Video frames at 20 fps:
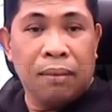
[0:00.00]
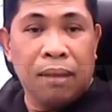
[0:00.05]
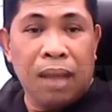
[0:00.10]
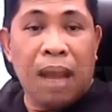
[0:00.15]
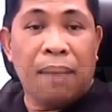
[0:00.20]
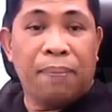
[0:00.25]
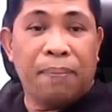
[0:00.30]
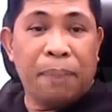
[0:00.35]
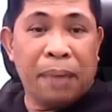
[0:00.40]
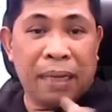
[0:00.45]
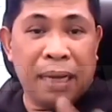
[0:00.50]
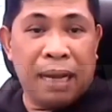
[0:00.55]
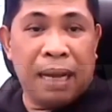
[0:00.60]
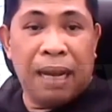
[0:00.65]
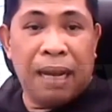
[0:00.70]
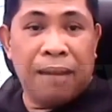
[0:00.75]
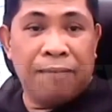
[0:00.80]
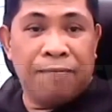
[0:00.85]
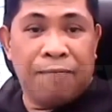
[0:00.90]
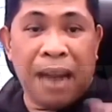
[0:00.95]

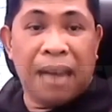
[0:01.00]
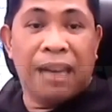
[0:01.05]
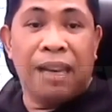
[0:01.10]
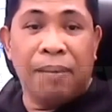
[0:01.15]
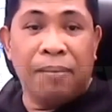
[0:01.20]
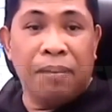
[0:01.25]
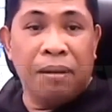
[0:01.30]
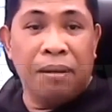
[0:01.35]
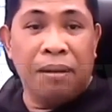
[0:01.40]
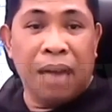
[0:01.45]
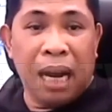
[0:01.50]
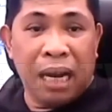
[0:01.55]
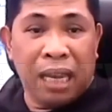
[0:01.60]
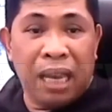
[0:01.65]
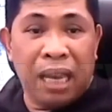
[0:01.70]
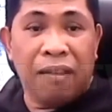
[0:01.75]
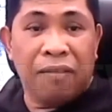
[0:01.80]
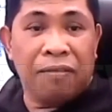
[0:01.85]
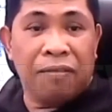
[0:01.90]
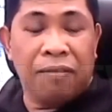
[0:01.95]
napaka-valuable na
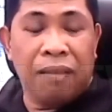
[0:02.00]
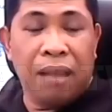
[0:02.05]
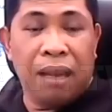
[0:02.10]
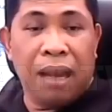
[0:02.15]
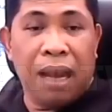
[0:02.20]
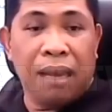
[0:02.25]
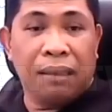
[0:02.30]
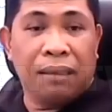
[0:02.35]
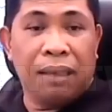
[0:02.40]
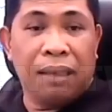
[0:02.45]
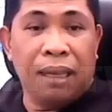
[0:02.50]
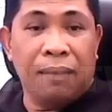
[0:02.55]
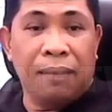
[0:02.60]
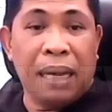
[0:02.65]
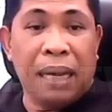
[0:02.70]
gift ng ating